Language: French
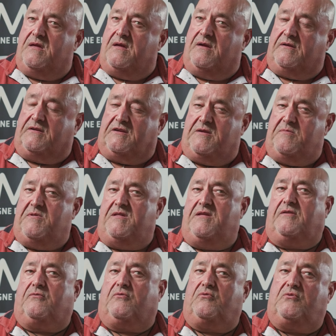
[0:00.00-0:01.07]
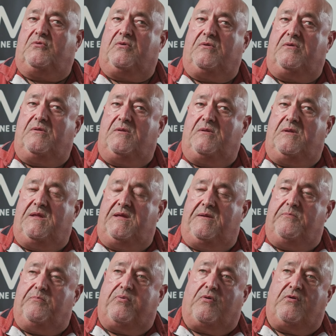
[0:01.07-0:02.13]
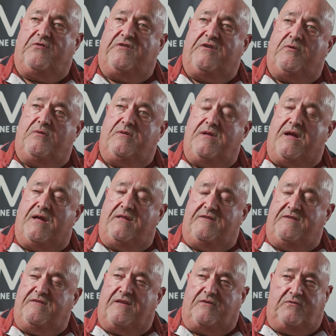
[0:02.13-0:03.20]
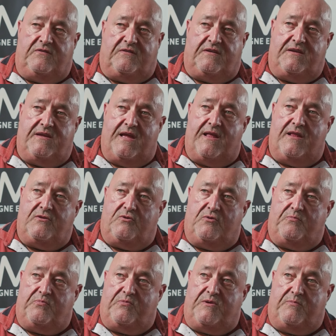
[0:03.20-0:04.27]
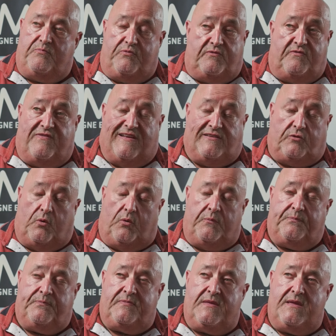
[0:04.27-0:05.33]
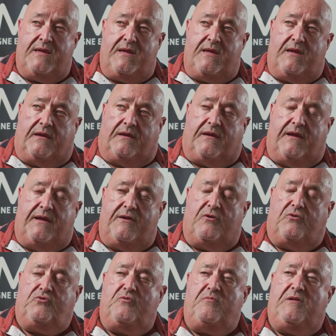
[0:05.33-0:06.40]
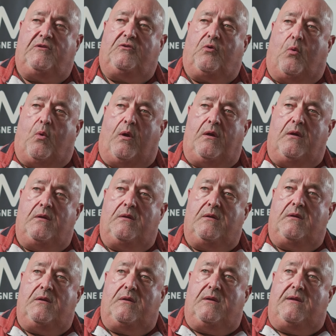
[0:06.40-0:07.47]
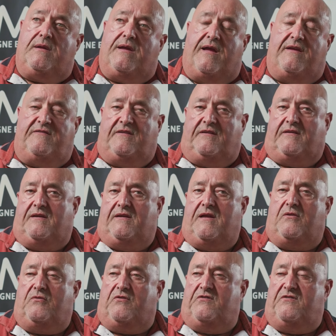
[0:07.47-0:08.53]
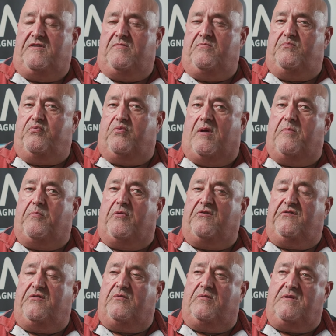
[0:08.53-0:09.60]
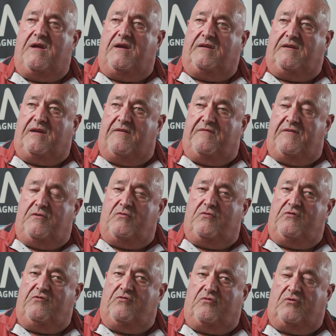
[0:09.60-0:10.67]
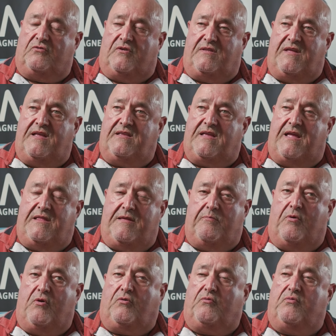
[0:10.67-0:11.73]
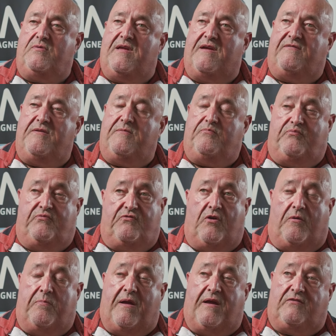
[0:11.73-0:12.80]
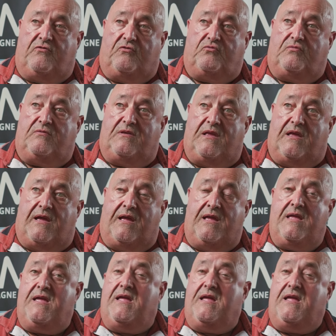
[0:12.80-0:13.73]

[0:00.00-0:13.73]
euh, qui milite contre les projets éoliens et les sites industriels depuis plus de 20 ans. Créée en 2003, elle s'est créée à l'origine pour un projet éolien qui avait lieu sur l'Angonette à une époque où il y avait plusieurs parcs sur toute la,